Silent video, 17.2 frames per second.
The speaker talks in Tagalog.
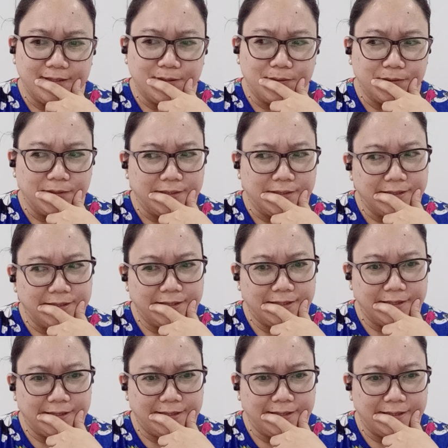ganyan,
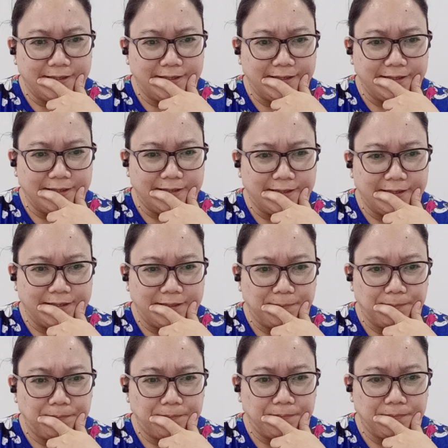eh,
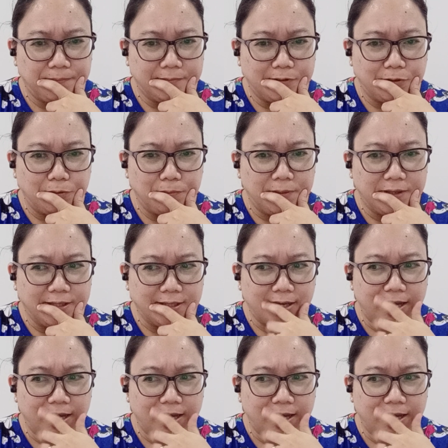kumbaga,